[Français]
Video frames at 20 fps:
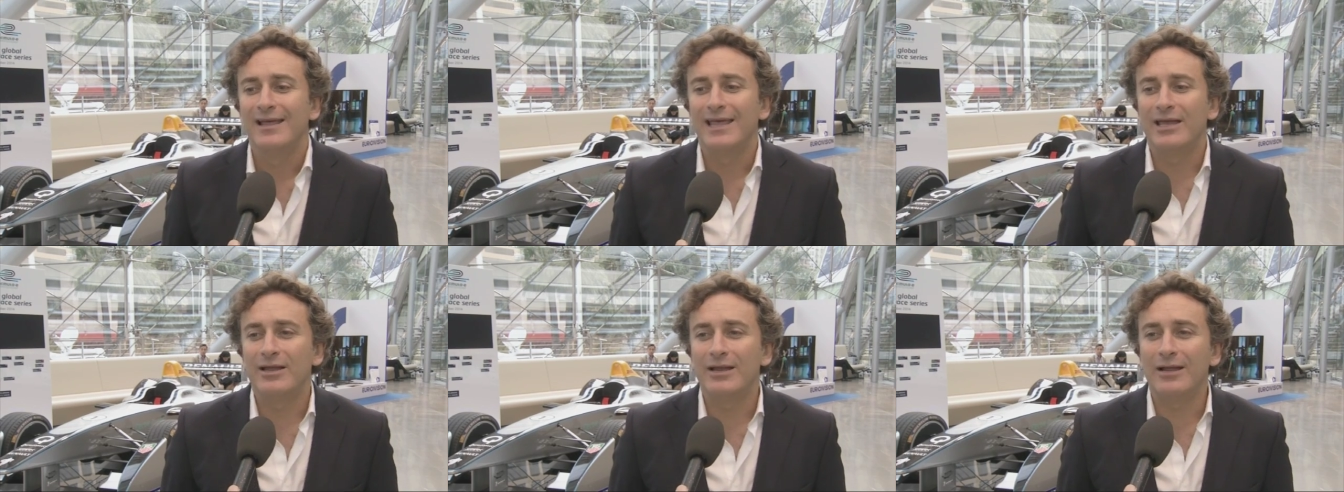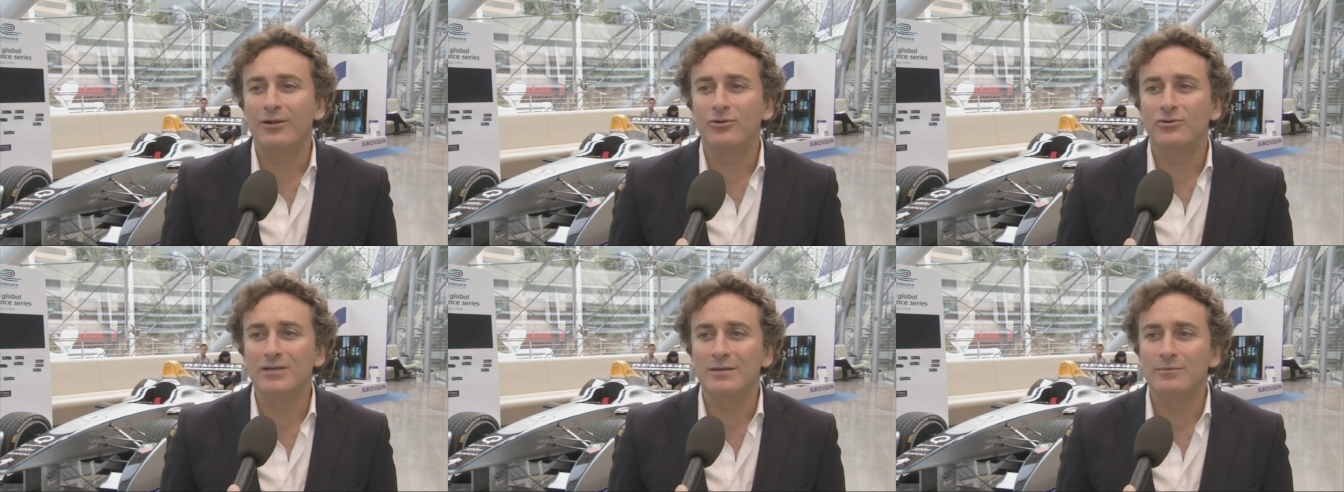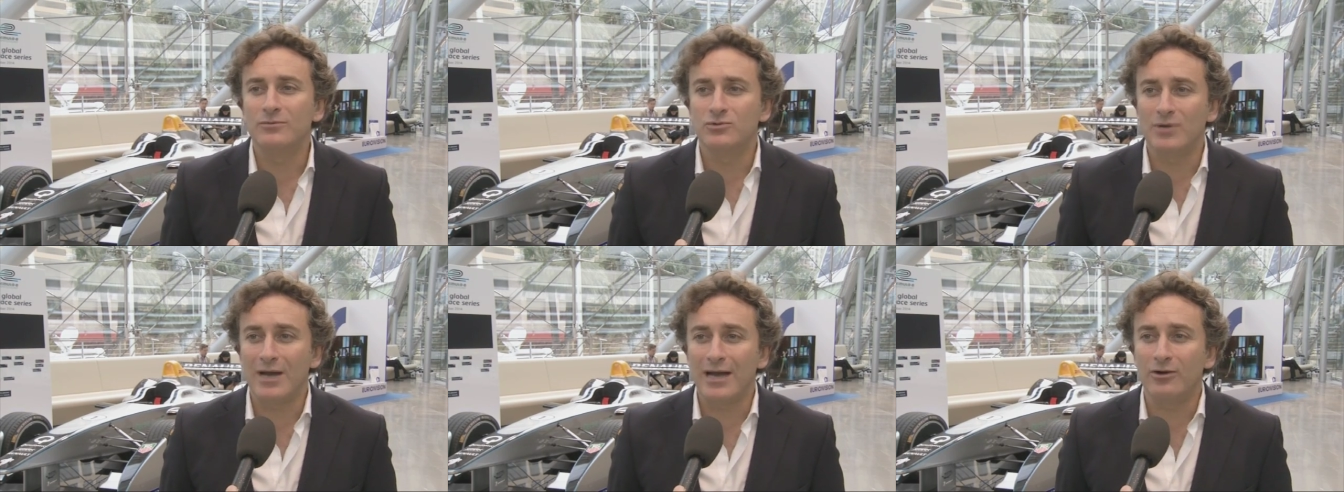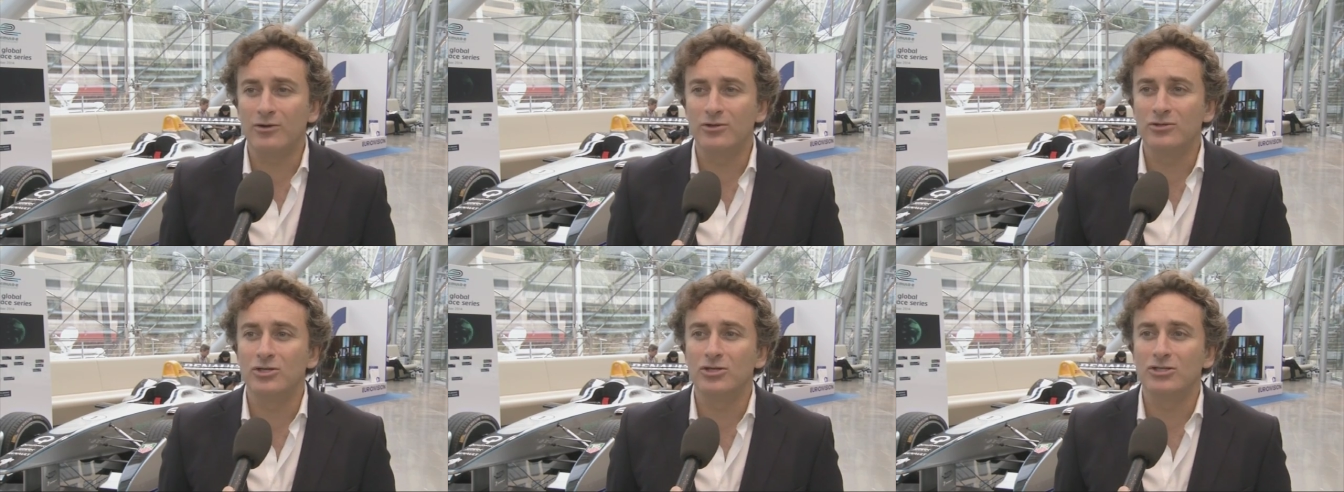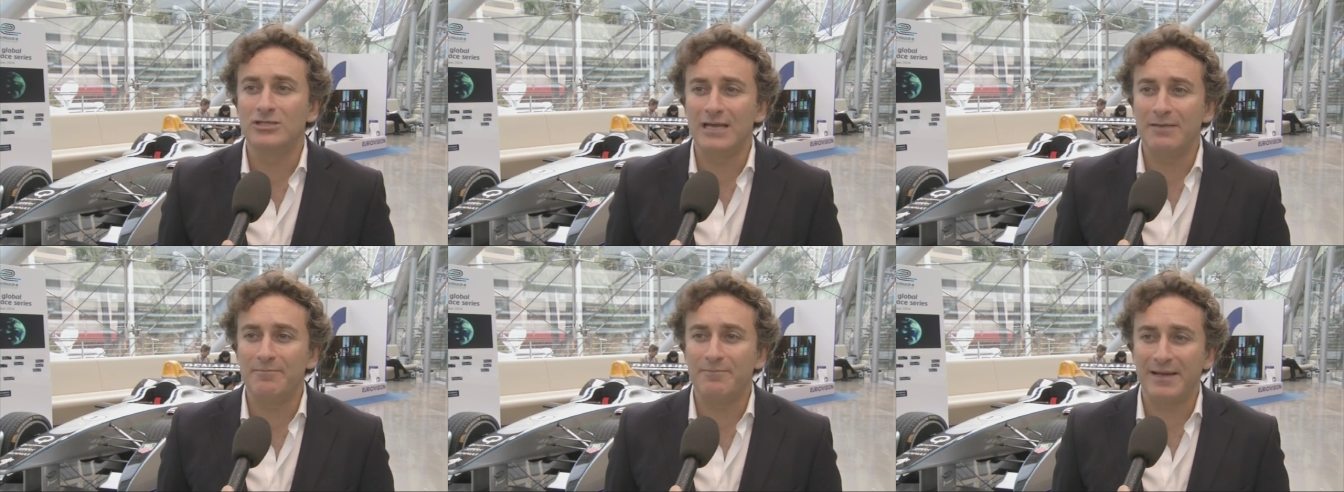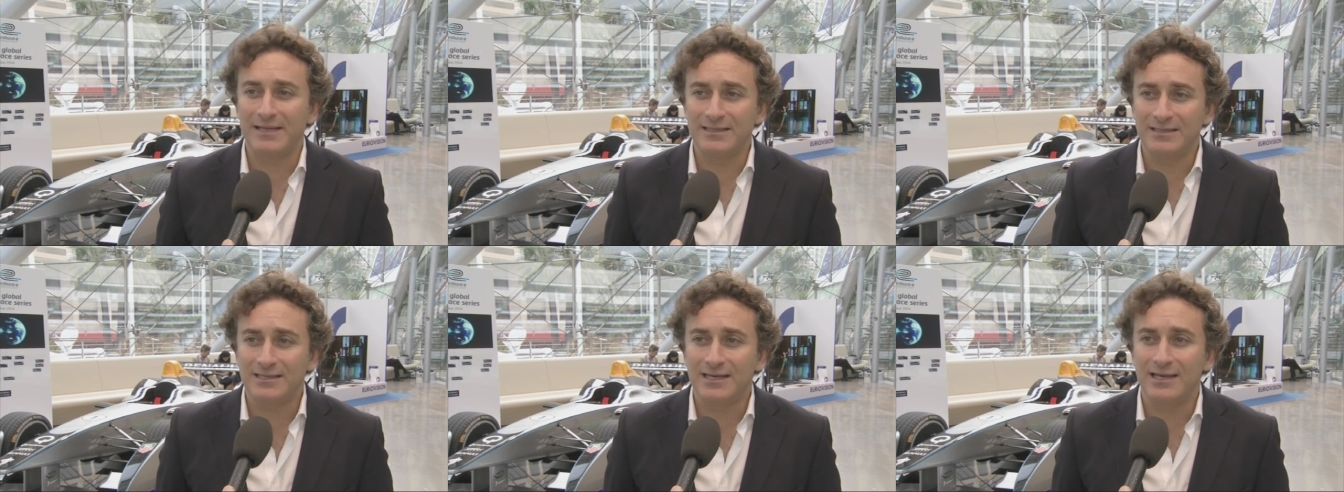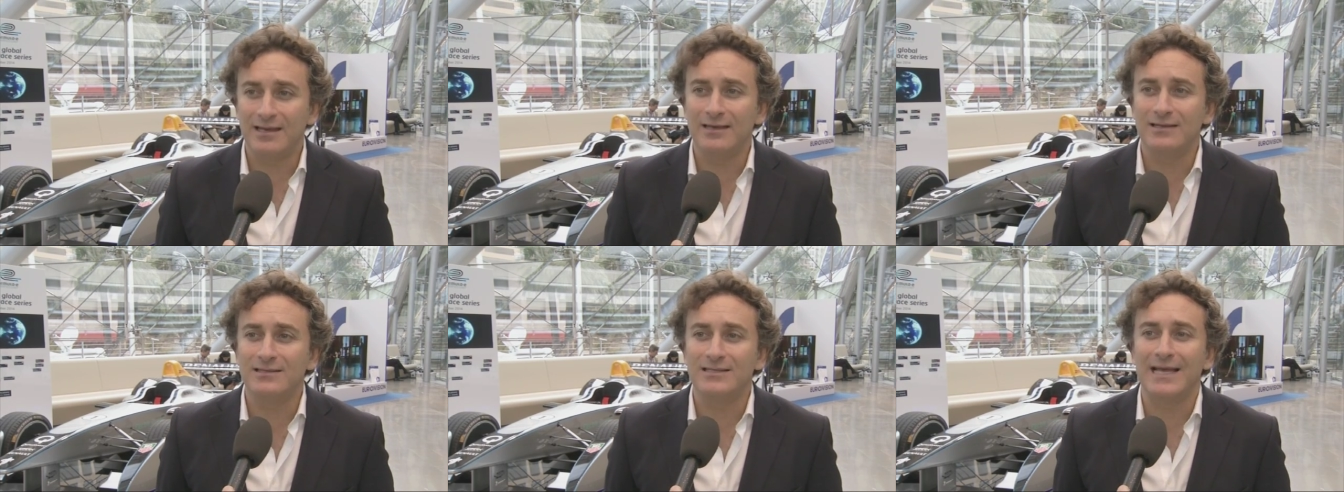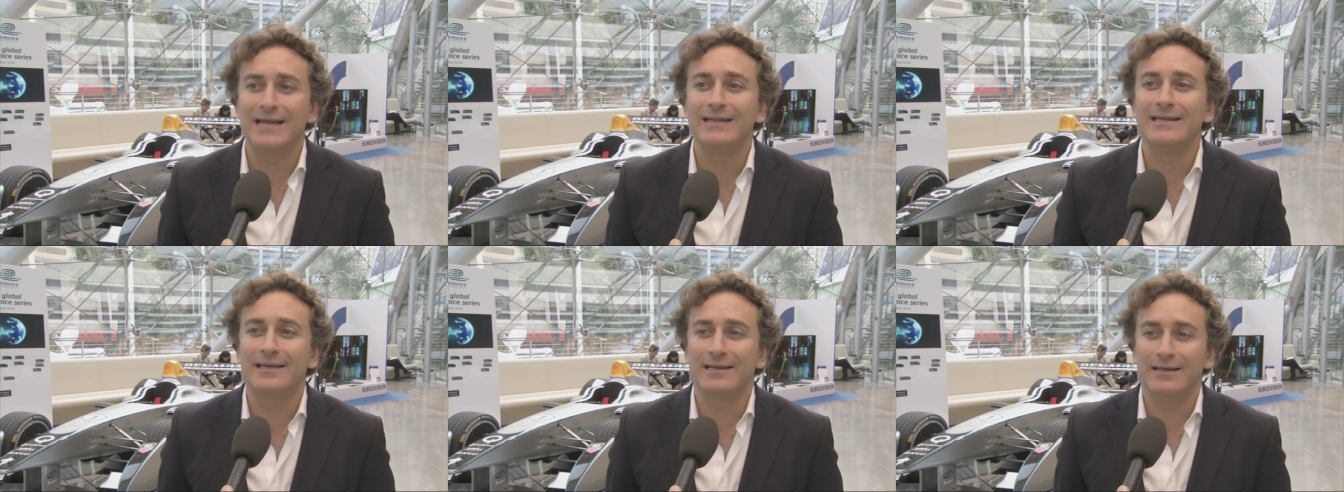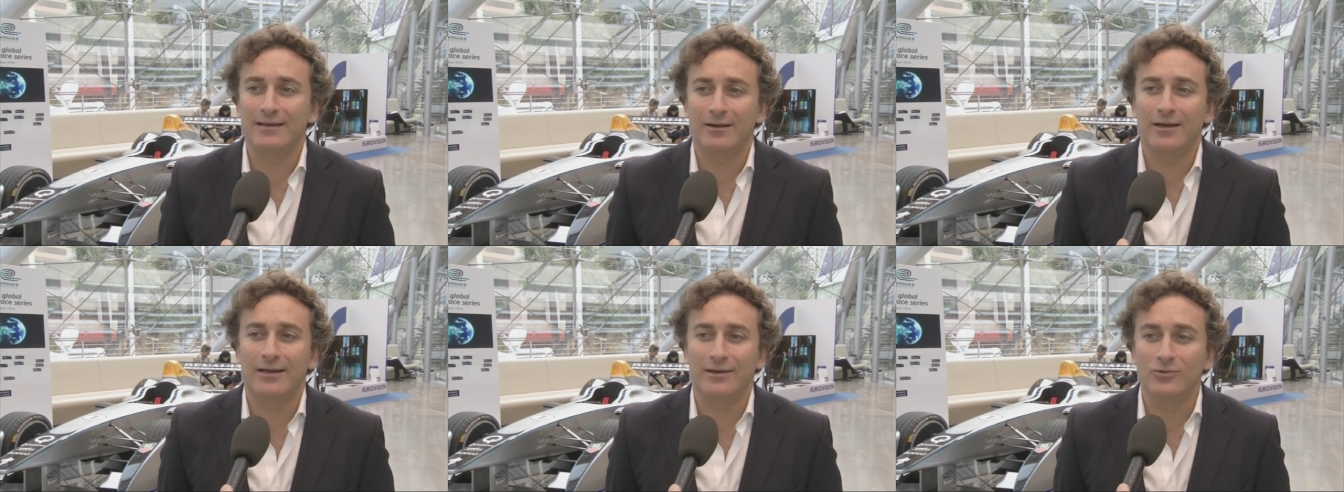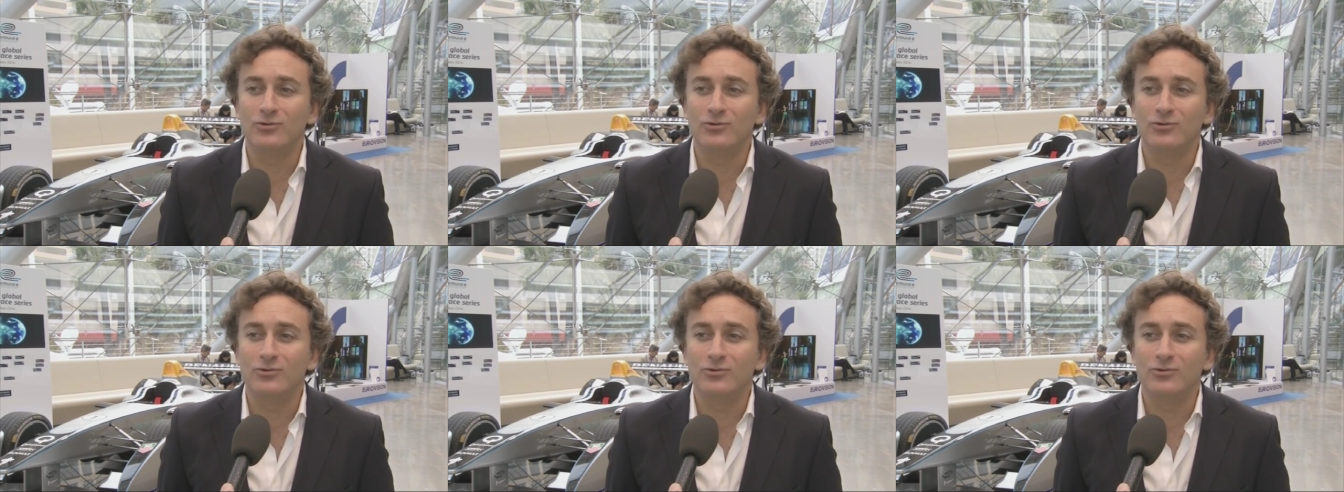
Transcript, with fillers: Et on a le team Dragon de Jay Penske, c'est un,